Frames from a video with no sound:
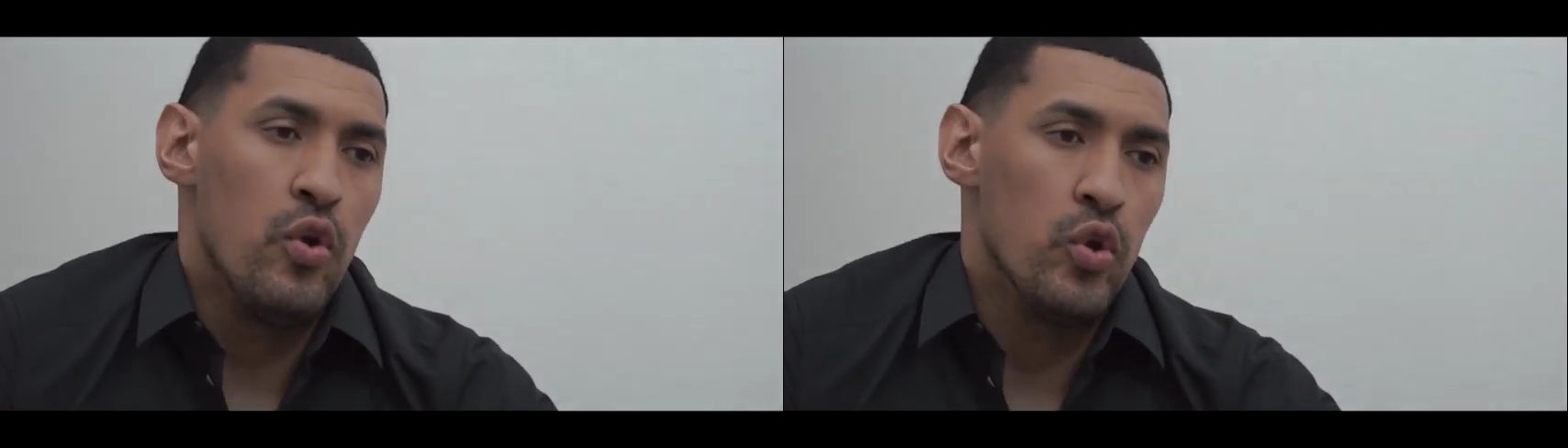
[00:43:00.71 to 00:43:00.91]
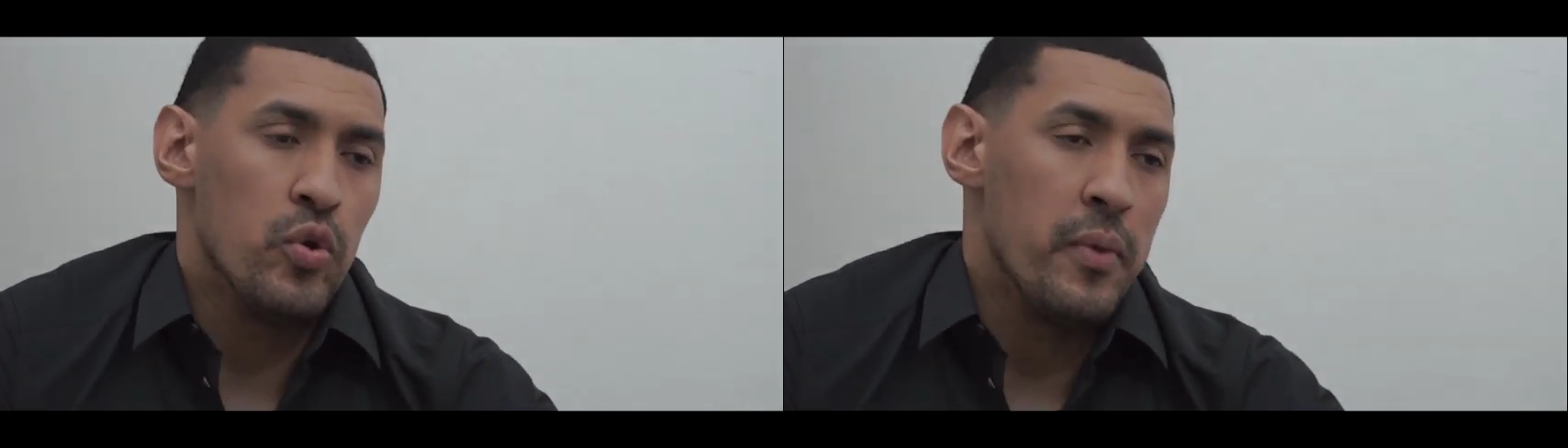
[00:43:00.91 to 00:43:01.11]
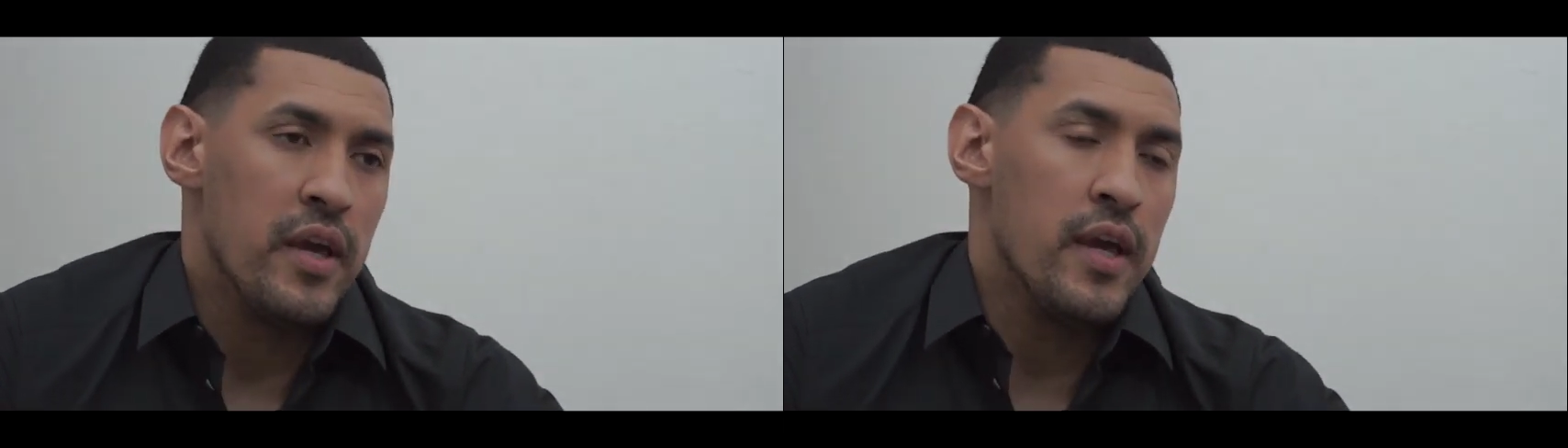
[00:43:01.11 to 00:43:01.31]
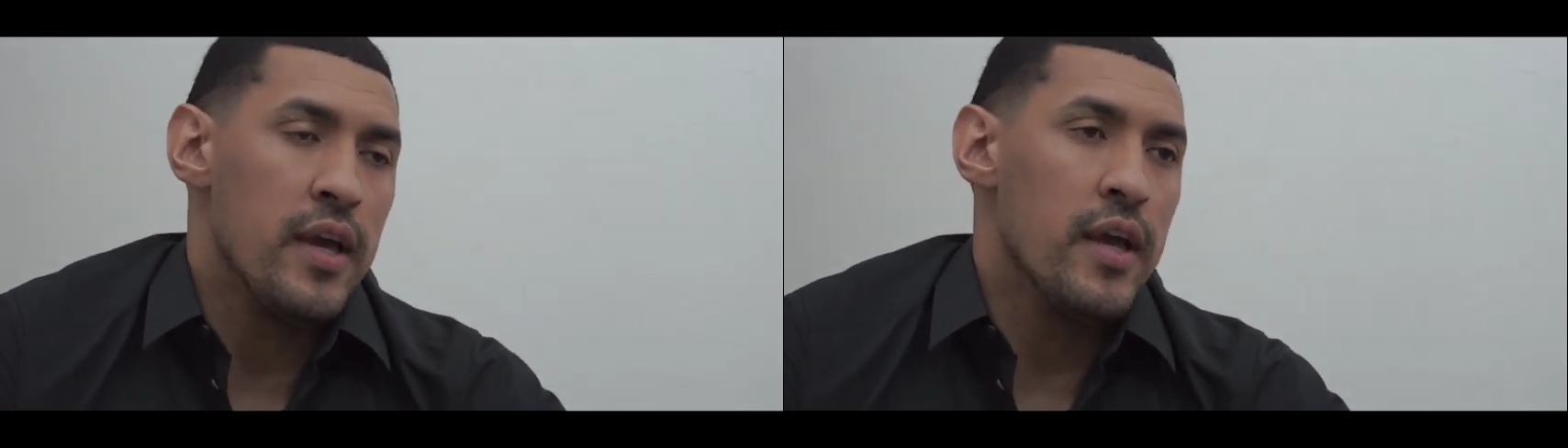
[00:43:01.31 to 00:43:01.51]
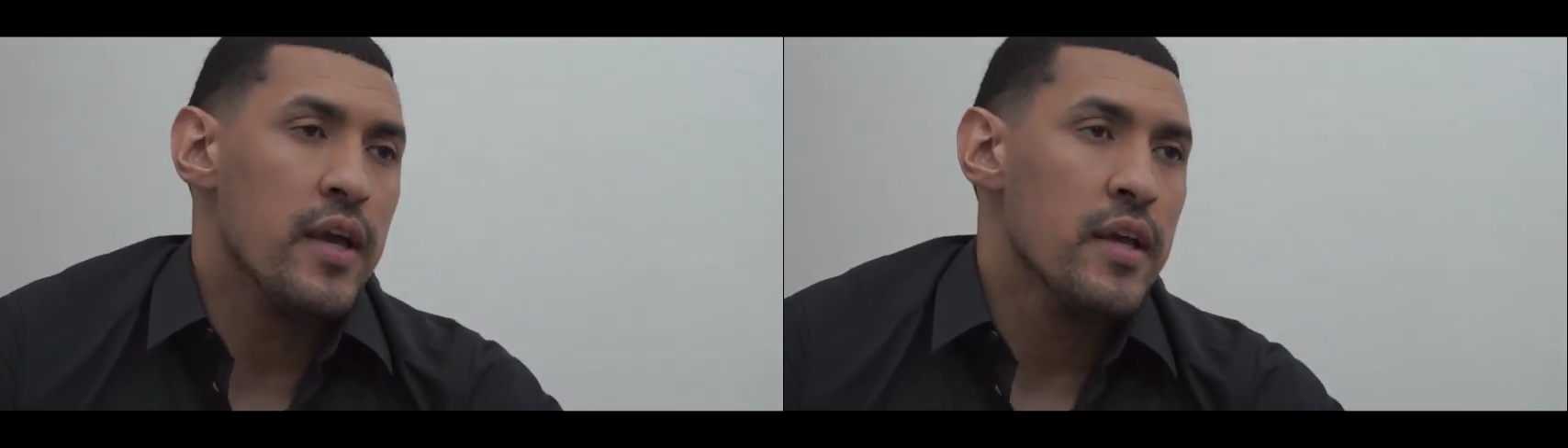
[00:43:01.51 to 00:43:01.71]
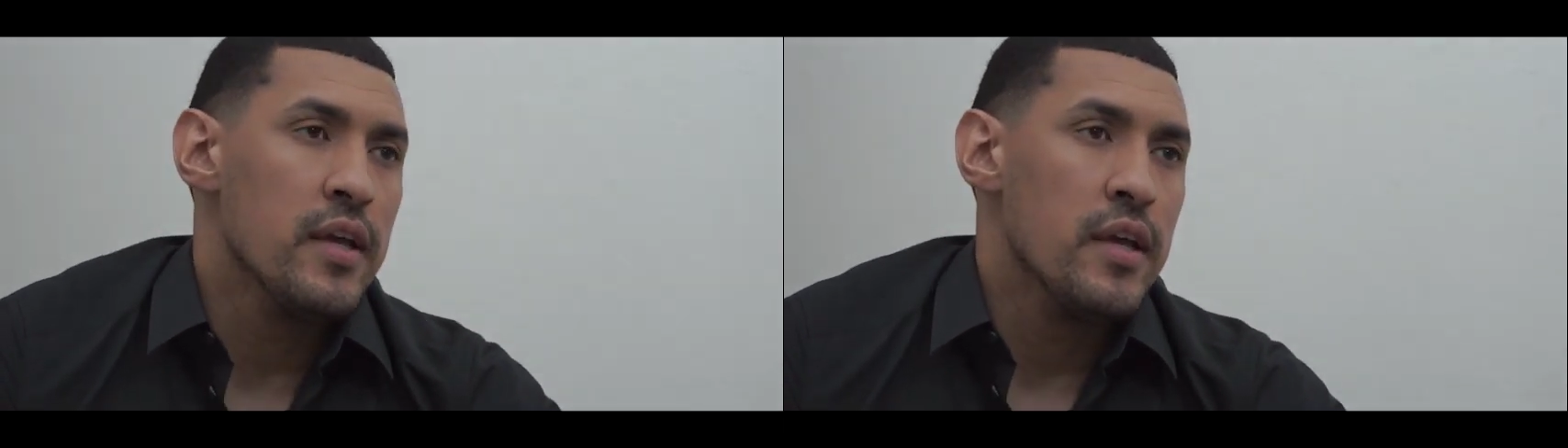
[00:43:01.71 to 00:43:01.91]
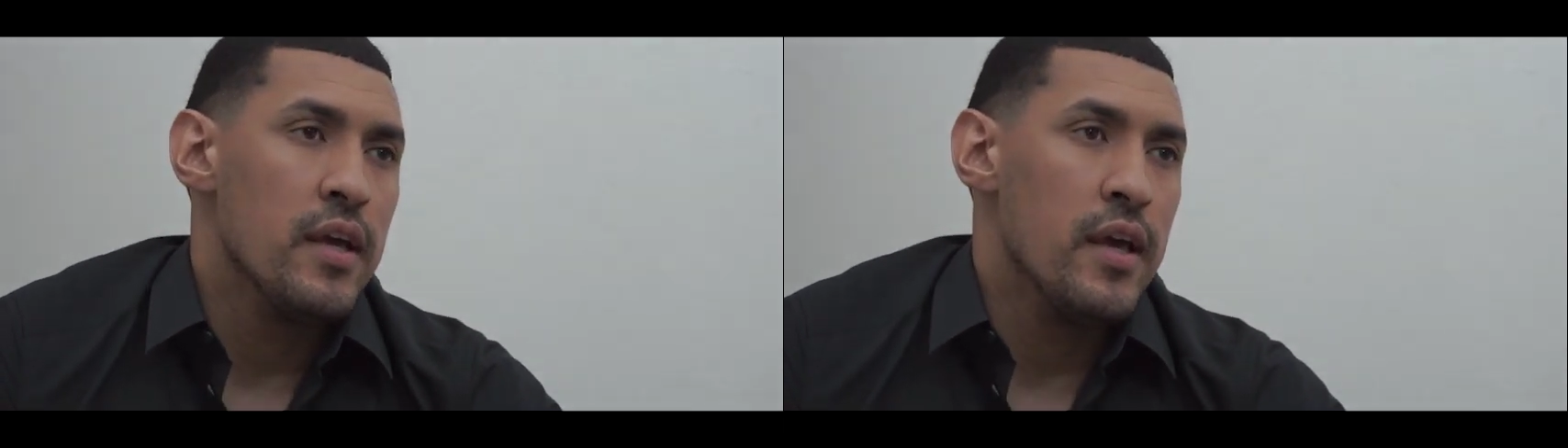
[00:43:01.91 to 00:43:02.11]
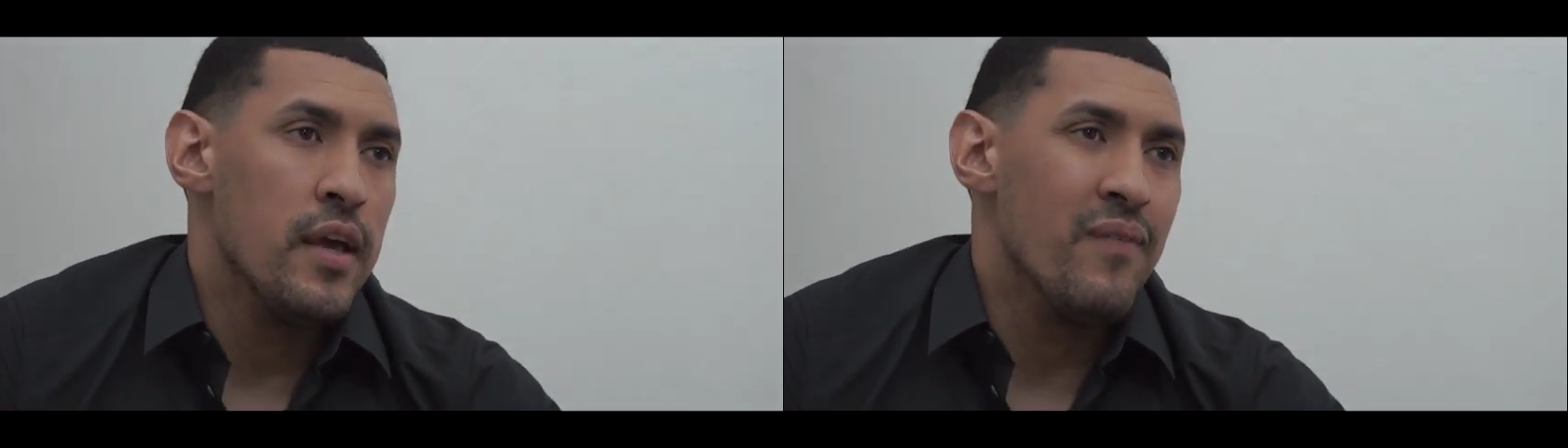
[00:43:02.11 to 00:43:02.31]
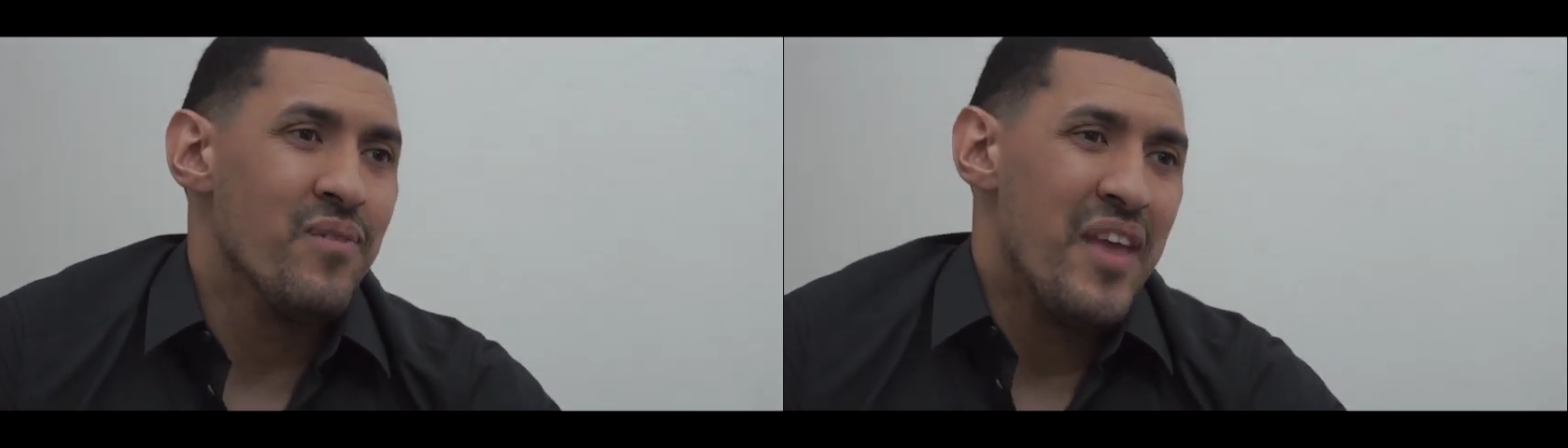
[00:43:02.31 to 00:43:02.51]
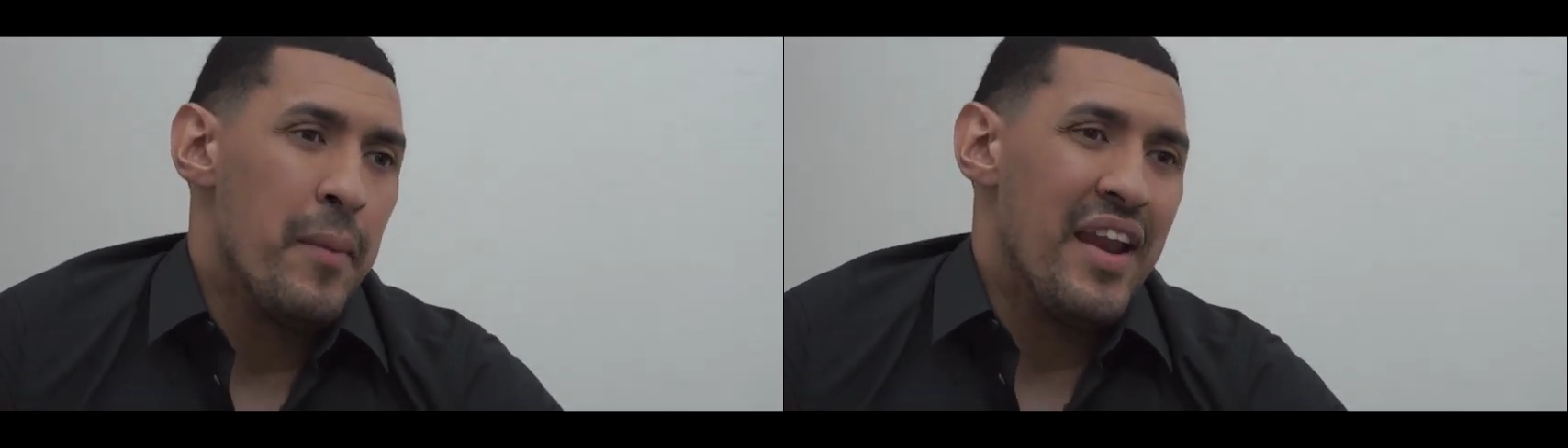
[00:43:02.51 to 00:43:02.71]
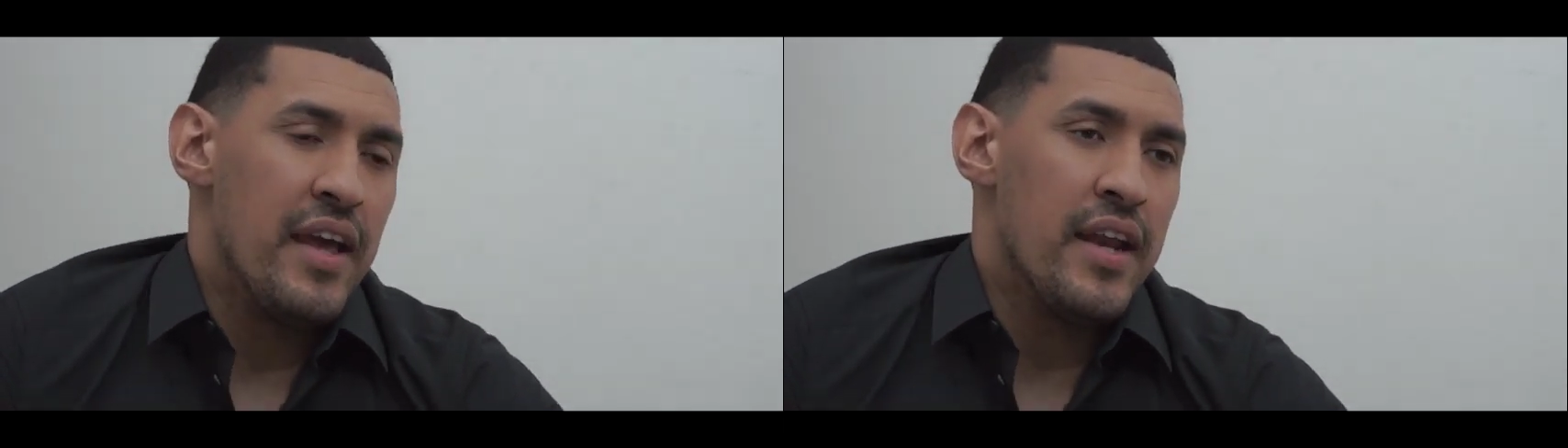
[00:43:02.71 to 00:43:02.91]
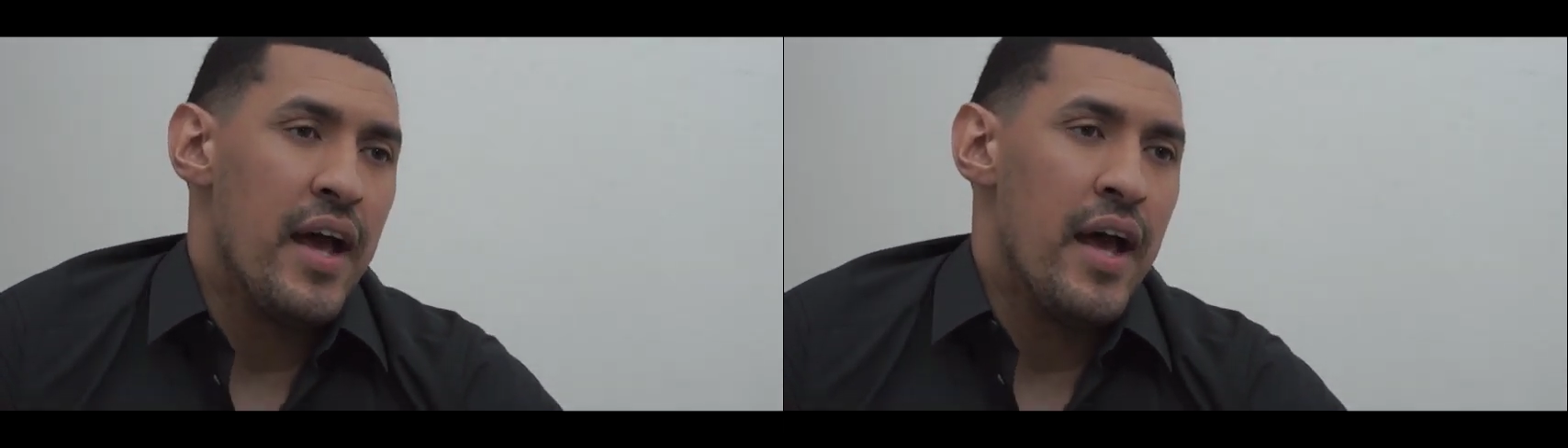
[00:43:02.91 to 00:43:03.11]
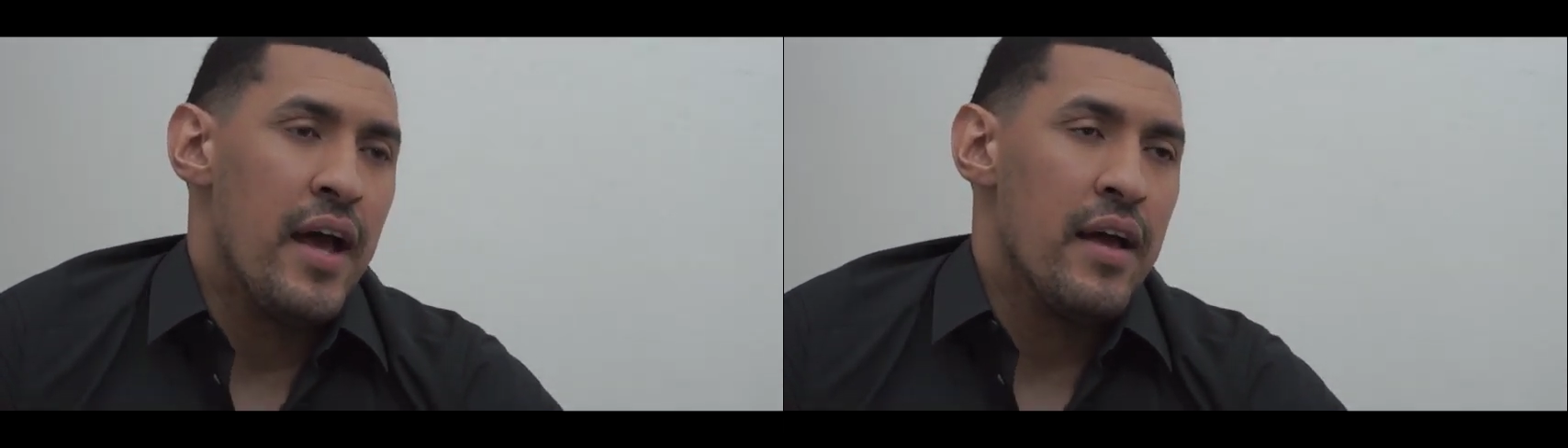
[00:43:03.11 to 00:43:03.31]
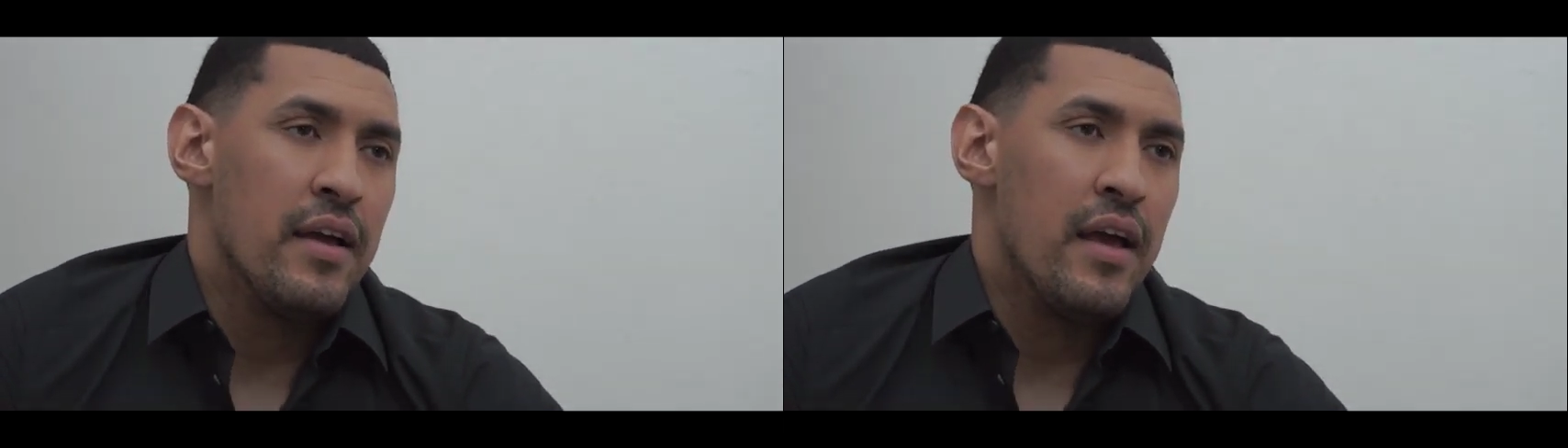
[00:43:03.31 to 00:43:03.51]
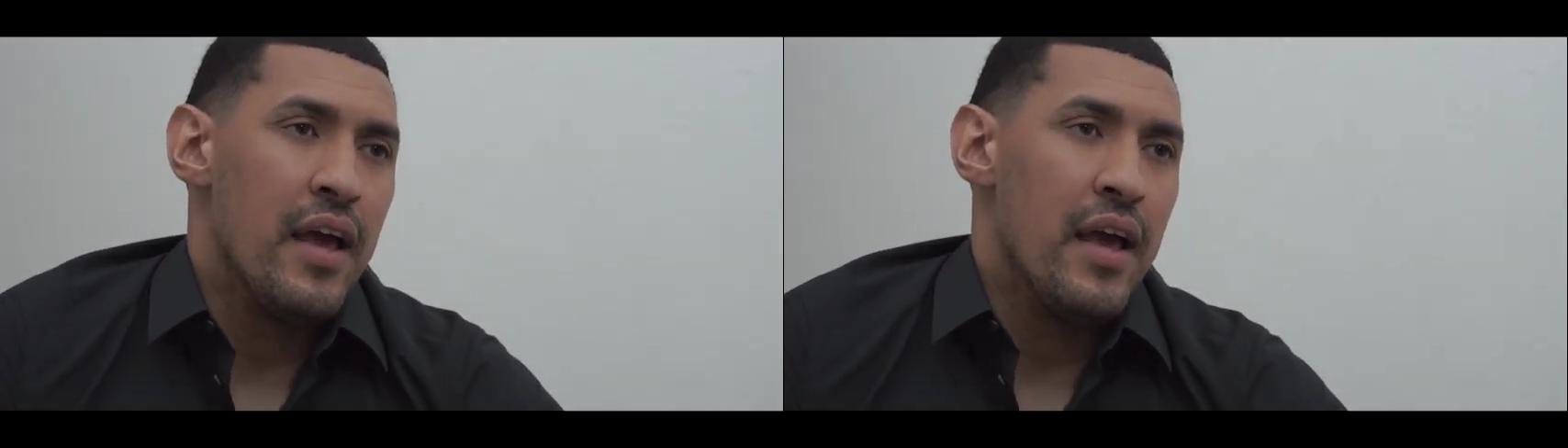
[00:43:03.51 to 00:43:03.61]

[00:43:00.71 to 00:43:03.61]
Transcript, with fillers: Lo tomé eh, de manera